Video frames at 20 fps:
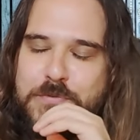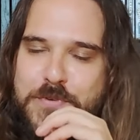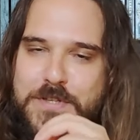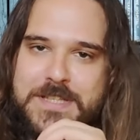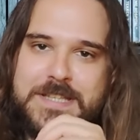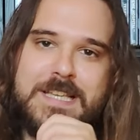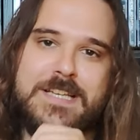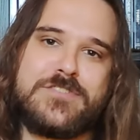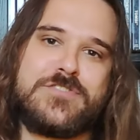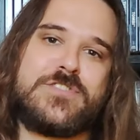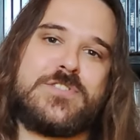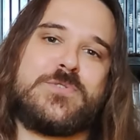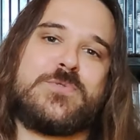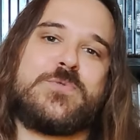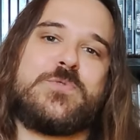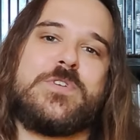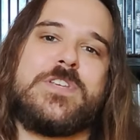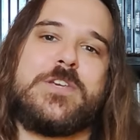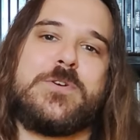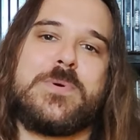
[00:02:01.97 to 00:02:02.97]

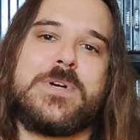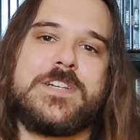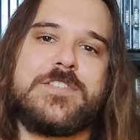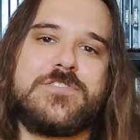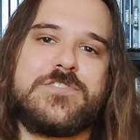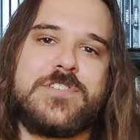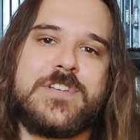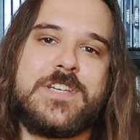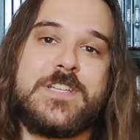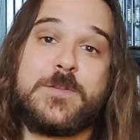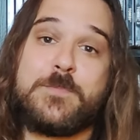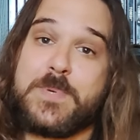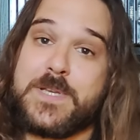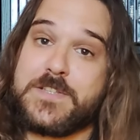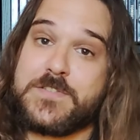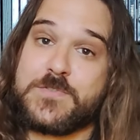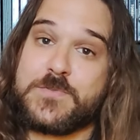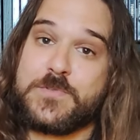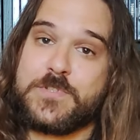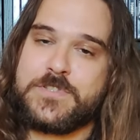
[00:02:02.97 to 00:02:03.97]
fantástico que eu arranjei de
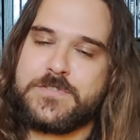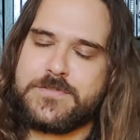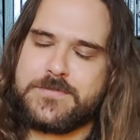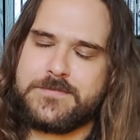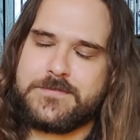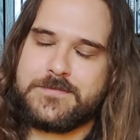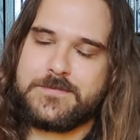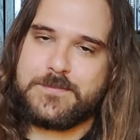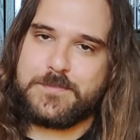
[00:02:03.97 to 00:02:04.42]
PS2,